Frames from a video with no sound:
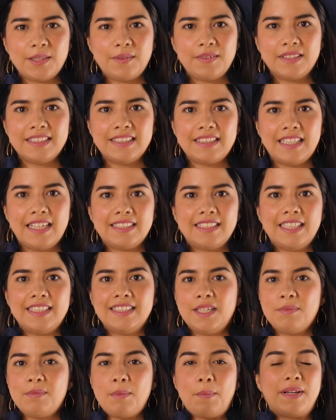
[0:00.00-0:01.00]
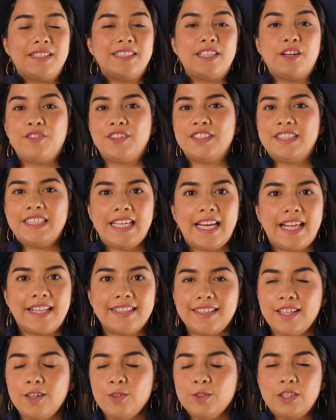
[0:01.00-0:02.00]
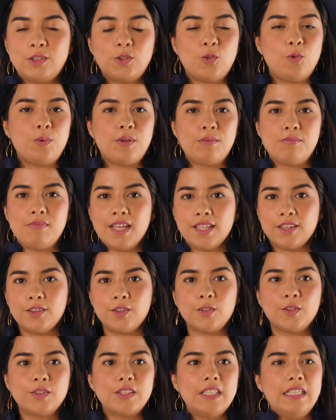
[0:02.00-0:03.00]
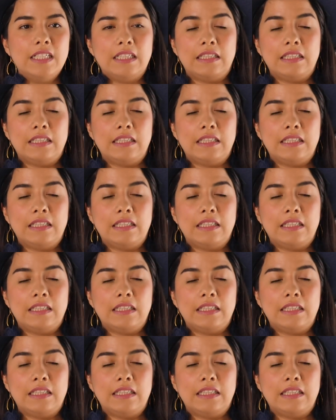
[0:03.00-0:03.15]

avances de la ciencia y me parecía fascinante los descubrimientos